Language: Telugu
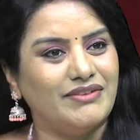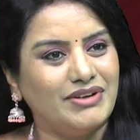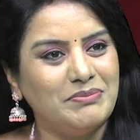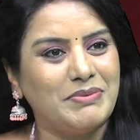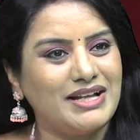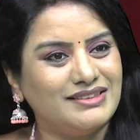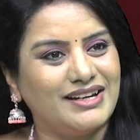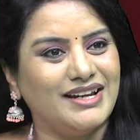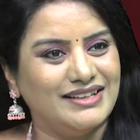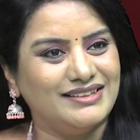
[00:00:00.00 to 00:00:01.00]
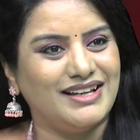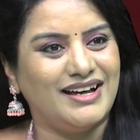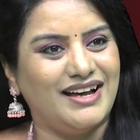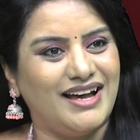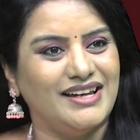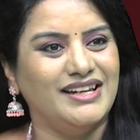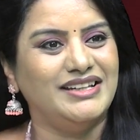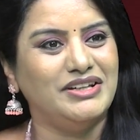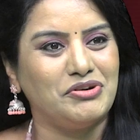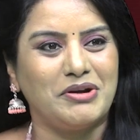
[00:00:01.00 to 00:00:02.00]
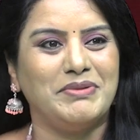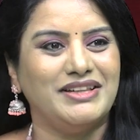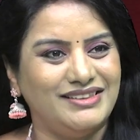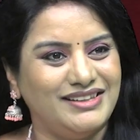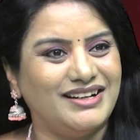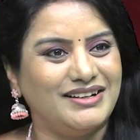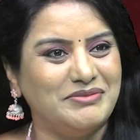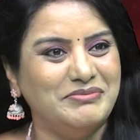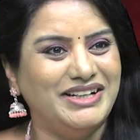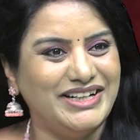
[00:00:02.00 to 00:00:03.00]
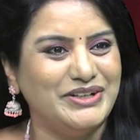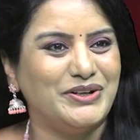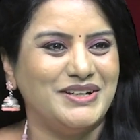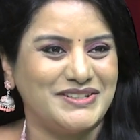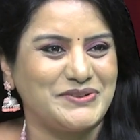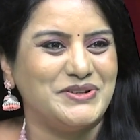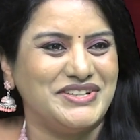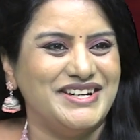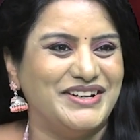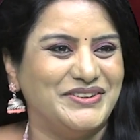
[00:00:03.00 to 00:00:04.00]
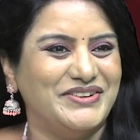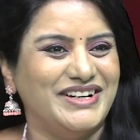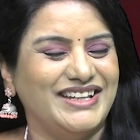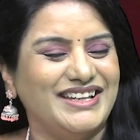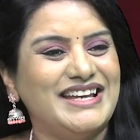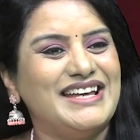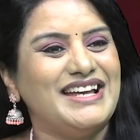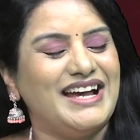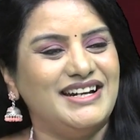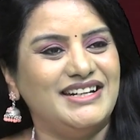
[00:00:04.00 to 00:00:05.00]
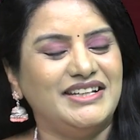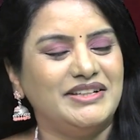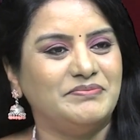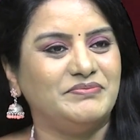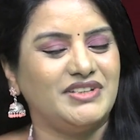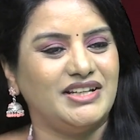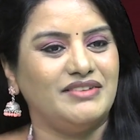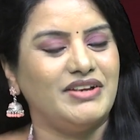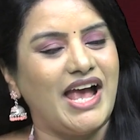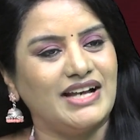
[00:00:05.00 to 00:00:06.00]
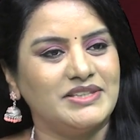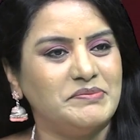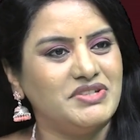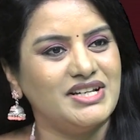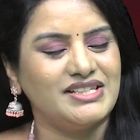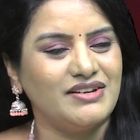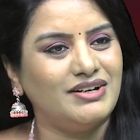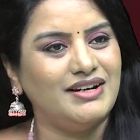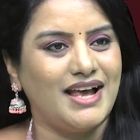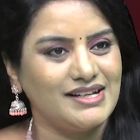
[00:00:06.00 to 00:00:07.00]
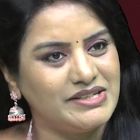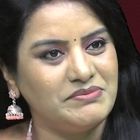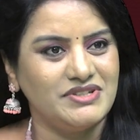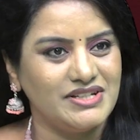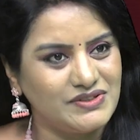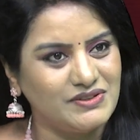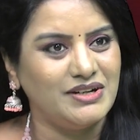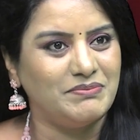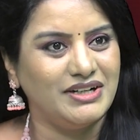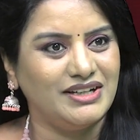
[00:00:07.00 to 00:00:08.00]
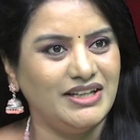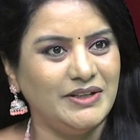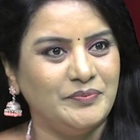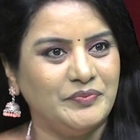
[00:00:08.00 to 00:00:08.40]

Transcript: ఎవరి పాత్ర ఎంత అనేది ఒక పెద్ద మిలియన్ డాలర్స్ క్వశ్చన్ అనుకోండి అది అంటే యాక్సెప్ట్ చేసేవాళ్ళు యాక్సెప్ట్ చేస్తున్నప్పటికీ